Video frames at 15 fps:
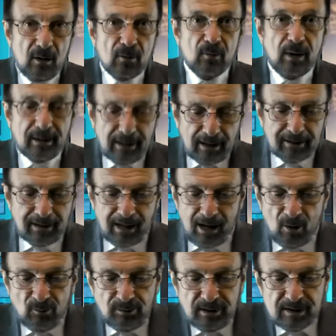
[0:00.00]
Guardate, è
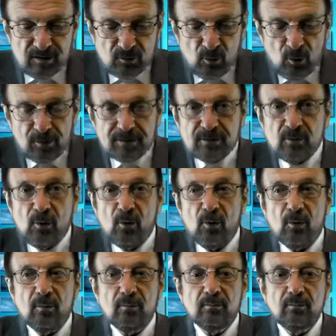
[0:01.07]
un
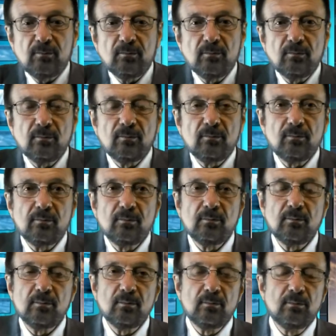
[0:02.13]
discorso
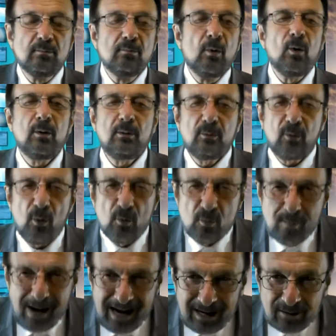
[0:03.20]
molto
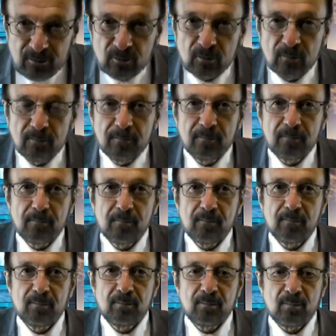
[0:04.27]
umano,
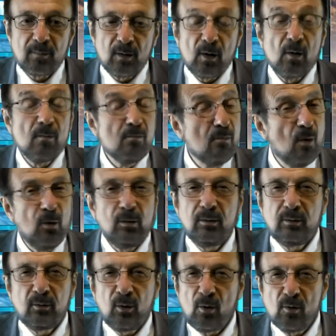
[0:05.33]

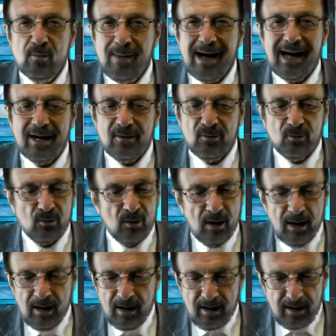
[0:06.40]
molto umano.
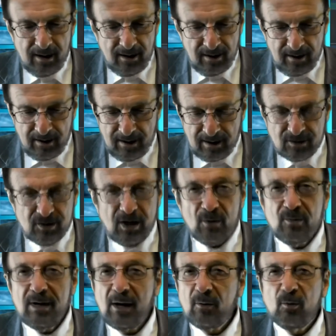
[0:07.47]
Eh, c'è
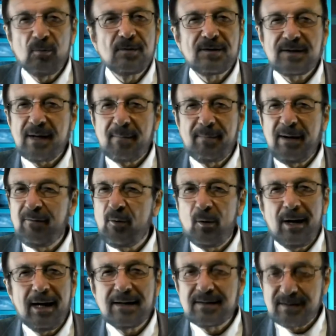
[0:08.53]
una
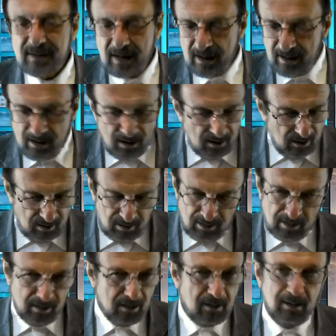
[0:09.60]
consapevolezza
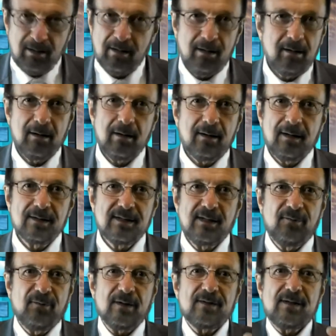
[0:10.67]
eh, che si
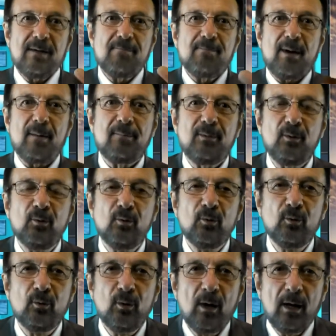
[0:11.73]
fa sempre
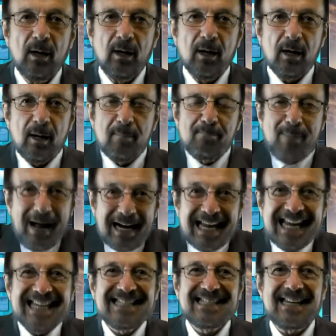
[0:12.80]
più eh,
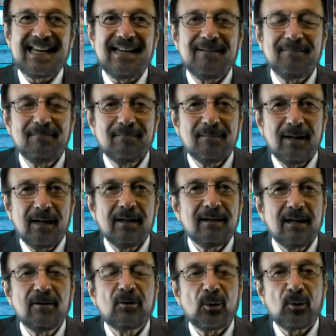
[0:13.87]
palese eh,
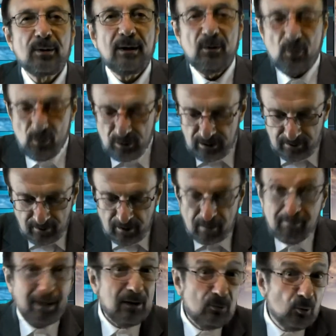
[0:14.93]
dentro di noi,
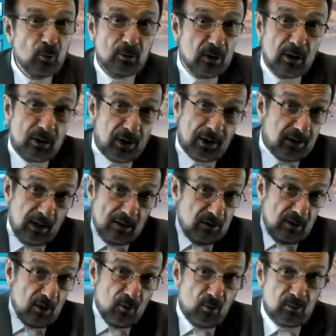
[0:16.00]
ma in tutti,
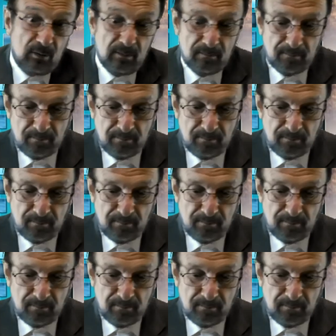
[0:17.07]
credenti e non.